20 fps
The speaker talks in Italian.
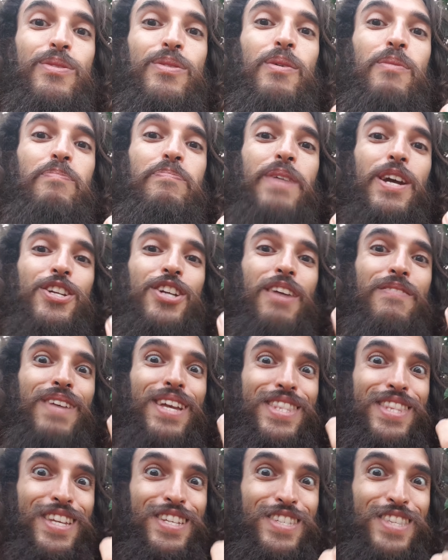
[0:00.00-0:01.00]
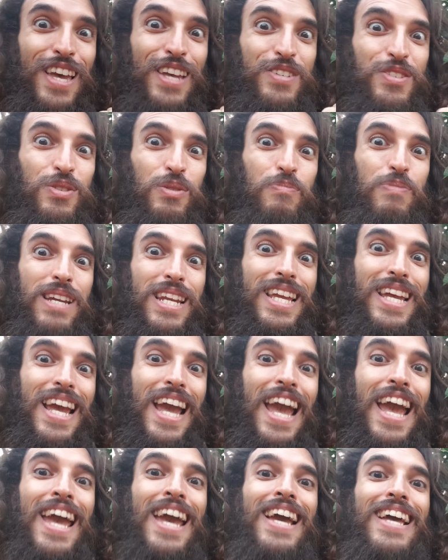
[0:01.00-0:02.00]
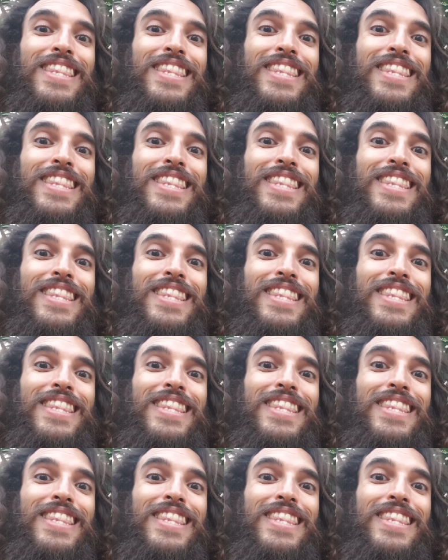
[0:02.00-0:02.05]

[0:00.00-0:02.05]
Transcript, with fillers: non piacevi a te stesso perché